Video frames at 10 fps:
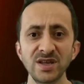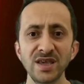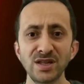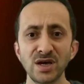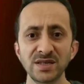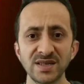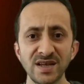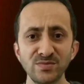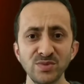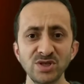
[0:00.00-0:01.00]
En az
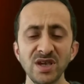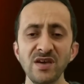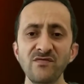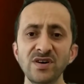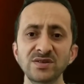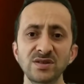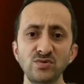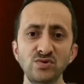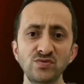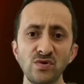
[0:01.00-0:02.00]
60 en fazla da
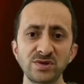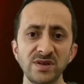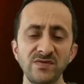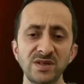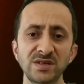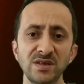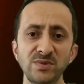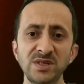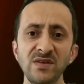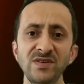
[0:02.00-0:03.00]
100 volt seviyesinde
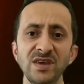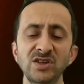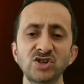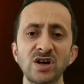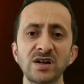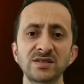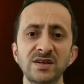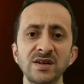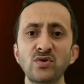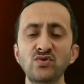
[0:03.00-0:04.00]
bir seviyeye
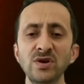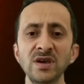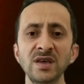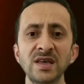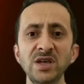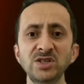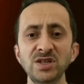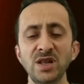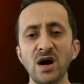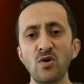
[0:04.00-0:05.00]
çıkartarak aküye
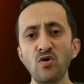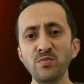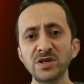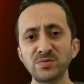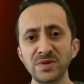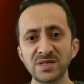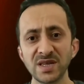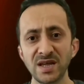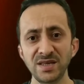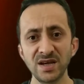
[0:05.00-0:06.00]
5 ila 15
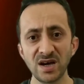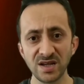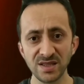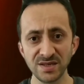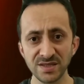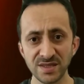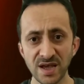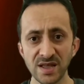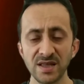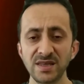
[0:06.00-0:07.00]
milisaniye aralığında.